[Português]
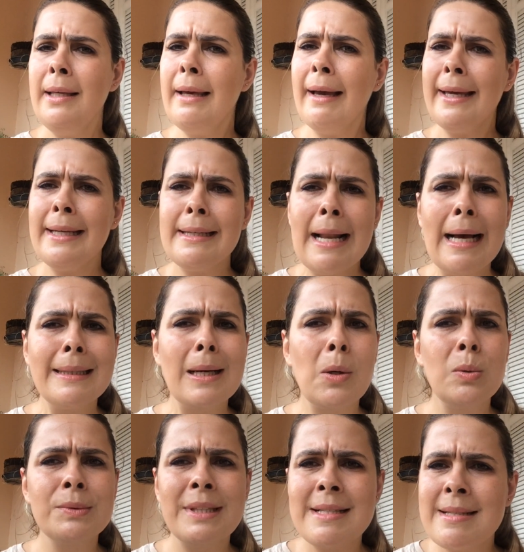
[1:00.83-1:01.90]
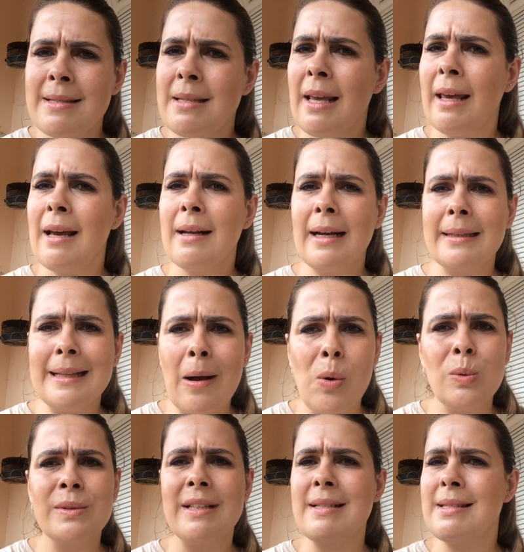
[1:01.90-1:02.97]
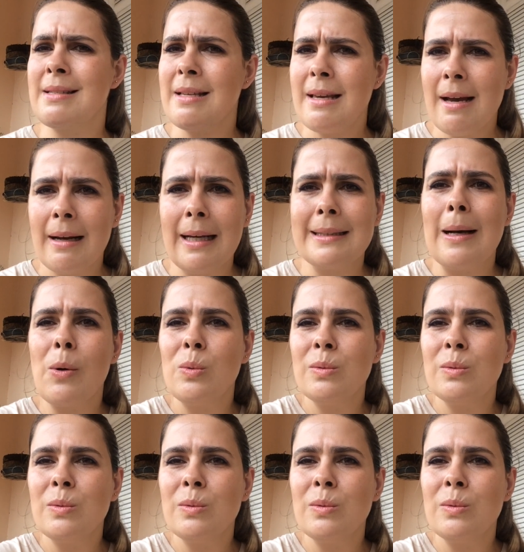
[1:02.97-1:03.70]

E aí nada acontecia, nada acontecia, nada